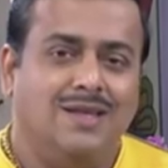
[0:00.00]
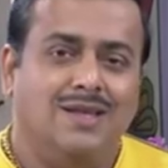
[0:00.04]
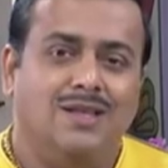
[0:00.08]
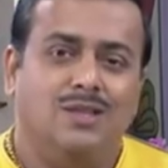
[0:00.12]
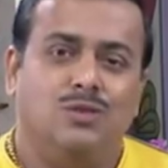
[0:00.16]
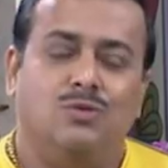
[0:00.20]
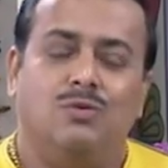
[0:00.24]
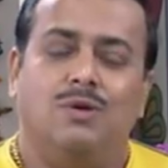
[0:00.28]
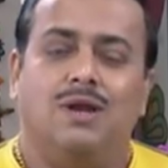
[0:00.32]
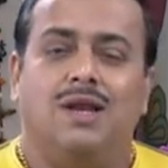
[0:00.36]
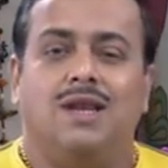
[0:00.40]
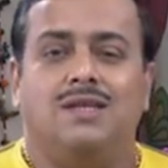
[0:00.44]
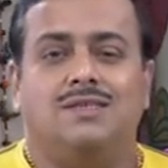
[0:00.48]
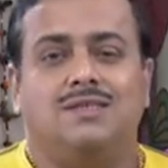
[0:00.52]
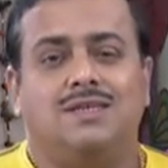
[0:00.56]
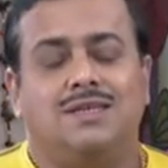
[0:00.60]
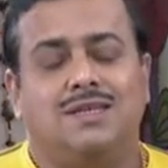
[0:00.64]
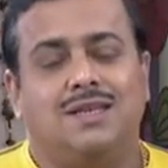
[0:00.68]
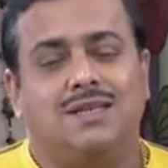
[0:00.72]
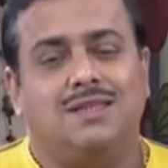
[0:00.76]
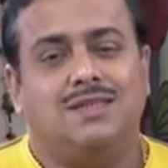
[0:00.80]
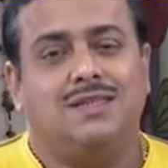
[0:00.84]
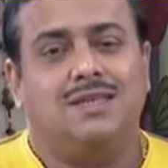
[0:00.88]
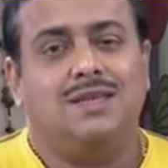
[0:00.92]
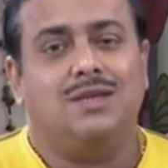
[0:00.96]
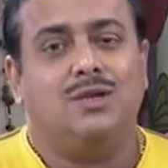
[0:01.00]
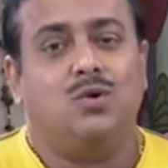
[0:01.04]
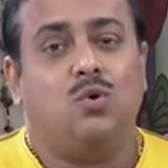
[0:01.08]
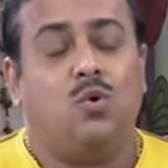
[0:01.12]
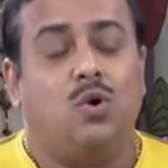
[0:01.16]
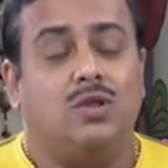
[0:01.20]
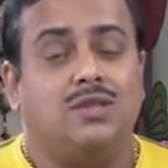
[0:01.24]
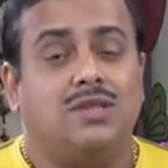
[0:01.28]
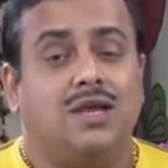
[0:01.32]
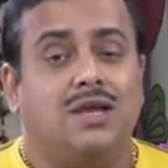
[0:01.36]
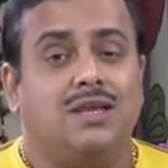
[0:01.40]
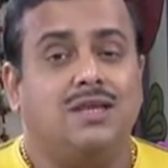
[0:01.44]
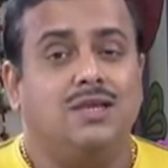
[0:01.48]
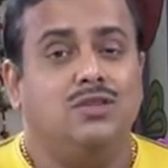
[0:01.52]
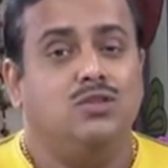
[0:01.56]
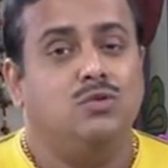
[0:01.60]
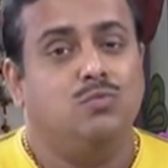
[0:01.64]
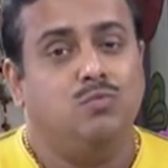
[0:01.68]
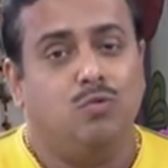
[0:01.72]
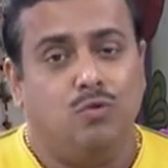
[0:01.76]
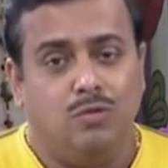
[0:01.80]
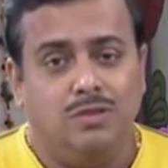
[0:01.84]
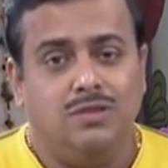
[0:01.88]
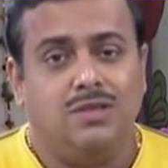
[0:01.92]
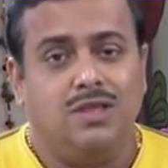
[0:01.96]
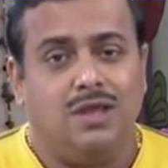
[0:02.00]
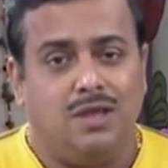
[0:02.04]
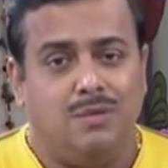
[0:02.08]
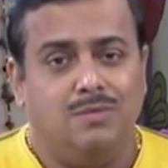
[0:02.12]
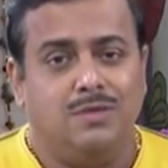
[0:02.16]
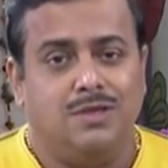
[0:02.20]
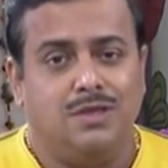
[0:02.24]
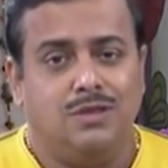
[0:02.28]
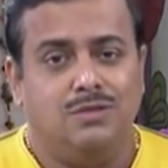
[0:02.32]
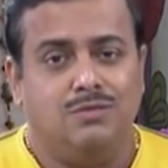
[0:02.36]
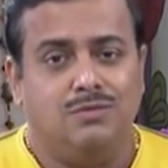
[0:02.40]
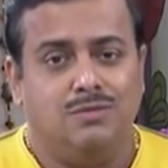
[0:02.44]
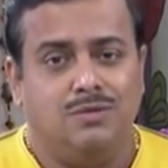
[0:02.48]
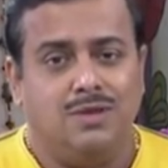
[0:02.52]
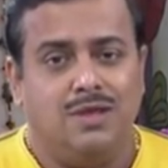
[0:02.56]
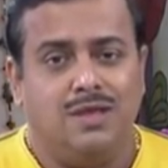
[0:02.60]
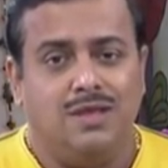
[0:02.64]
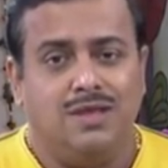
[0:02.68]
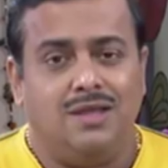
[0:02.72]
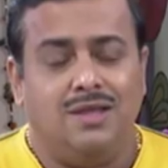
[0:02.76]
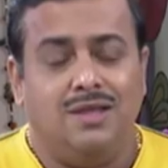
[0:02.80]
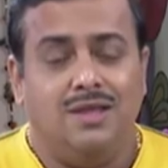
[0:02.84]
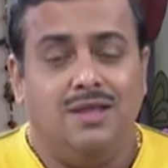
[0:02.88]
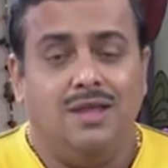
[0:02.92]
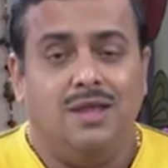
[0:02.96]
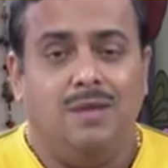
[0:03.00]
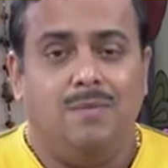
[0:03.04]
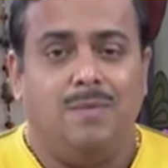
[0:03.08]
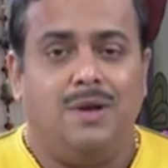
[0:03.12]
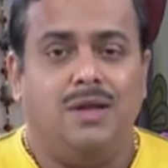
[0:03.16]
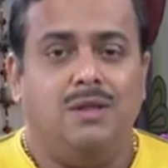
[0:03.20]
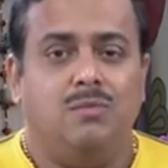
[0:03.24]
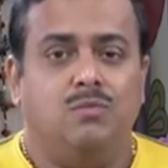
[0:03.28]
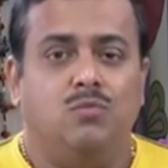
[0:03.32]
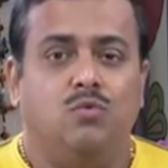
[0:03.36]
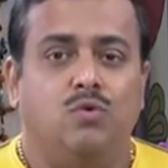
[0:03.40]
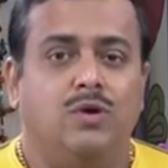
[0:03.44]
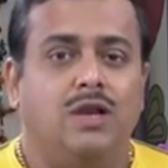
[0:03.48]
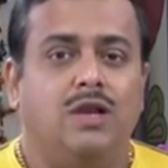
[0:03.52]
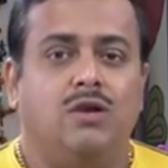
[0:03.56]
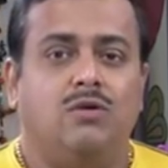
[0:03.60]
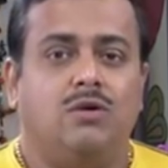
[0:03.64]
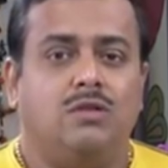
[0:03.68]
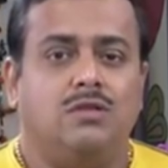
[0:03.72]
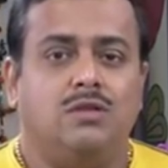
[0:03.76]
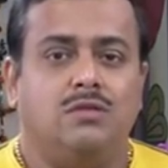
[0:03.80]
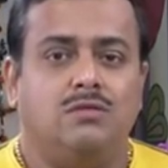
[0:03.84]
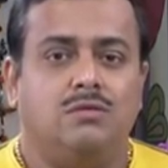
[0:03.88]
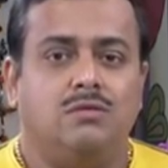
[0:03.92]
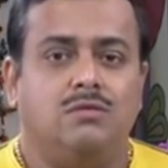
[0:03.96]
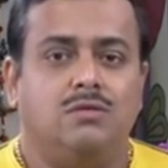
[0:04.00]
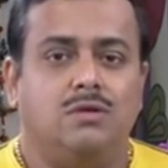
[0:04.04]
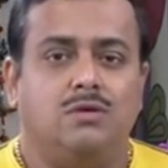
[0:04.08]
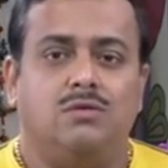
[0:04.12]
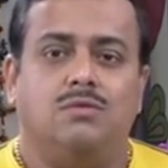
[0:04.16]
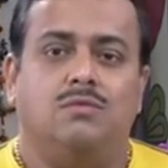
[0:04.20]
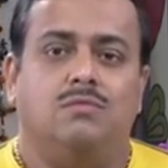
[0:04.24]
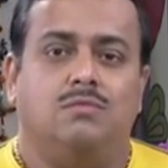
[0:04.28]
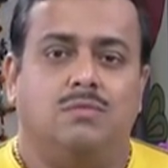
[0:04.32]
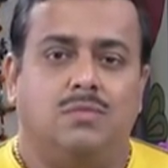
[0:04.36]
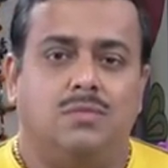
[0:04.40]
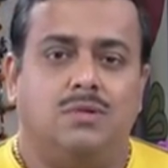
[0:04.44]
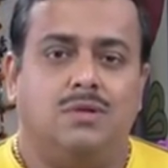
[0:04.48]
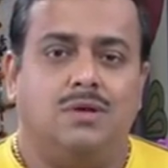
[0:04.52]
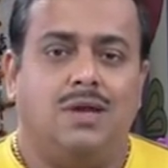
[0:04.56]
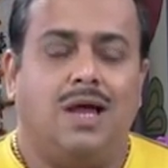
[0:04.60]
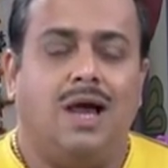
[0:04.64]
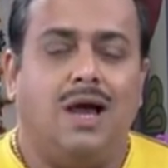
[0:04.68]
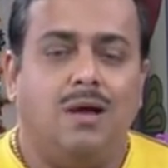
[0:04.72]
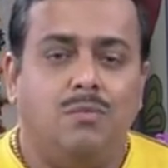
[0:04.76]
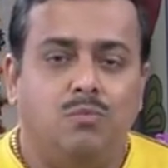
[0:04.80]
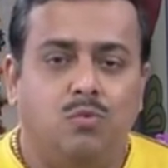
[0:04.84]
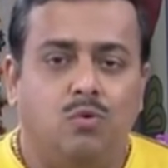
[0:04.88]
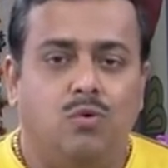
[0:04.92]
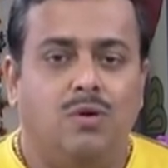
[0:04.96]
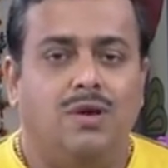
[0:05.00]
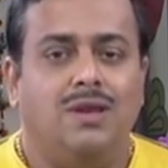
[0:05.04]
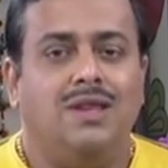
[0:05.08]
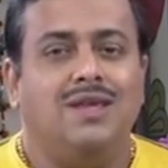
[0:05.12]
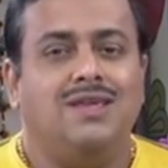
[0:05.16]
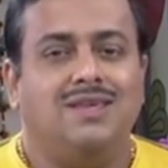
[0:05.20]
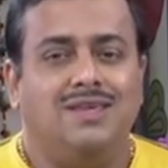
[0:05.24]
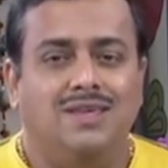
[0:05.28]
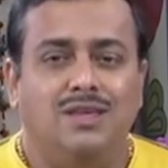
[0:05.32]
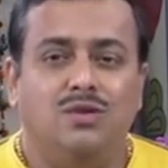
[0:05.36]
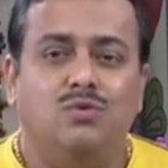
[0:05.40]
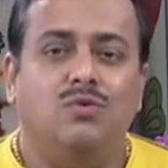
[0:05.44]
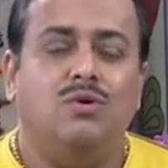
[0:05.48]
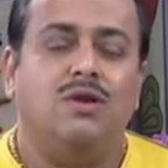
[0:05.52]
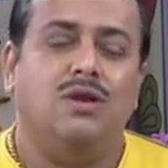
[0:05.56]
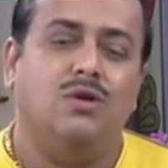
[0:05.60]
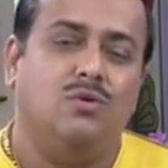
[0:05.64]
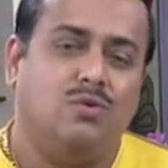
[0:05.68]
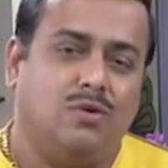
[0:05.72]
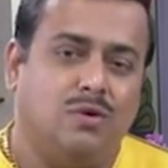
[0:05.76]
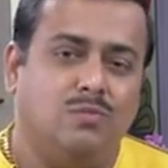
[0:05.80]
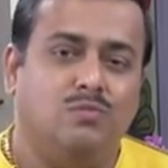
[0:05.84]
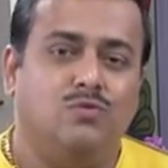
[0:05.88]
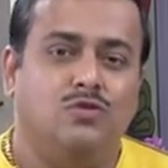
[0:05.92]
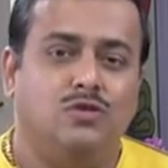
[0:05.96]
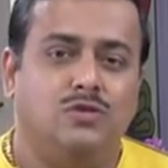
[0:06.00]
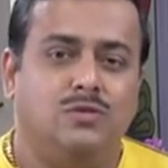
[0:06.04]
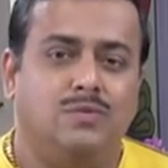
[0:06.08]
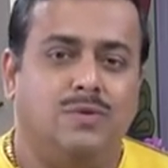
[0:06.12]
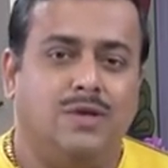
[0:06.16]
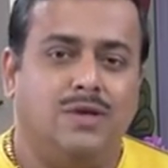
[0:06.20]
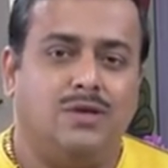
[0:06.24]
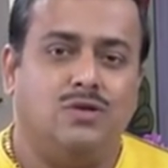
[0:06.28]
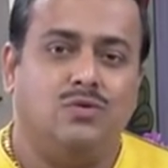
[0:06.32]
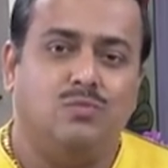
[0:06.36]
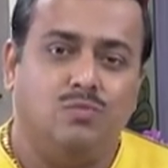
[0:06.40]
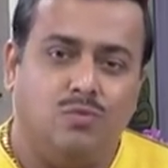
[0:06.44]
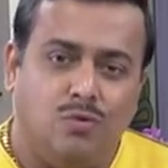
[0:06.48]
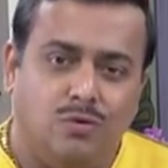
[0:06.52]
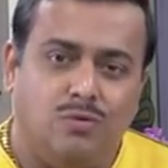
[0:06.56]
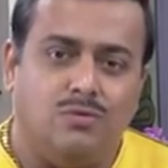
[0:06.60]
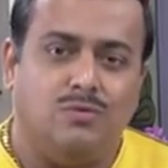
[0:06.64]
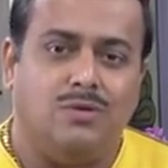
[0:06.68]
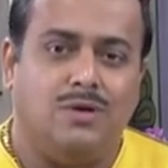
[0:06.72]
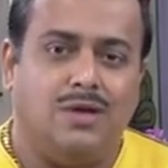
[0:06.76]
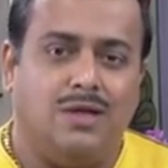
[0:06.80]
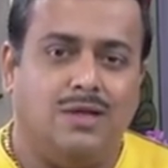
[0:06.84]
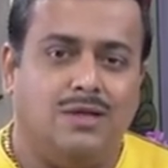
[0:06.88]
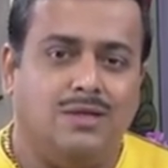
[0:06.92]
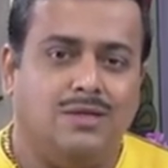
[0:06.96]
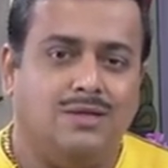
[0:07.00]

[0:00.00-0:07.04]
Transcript: তুলারাশির ক্ষেত্রে কথা কিন্তু বলতে হবে কিন্তু হ্যাঁ মানে মনের কথা তো দেখুন না বললে কি করে লোকে বুঝবে একটু বলুন না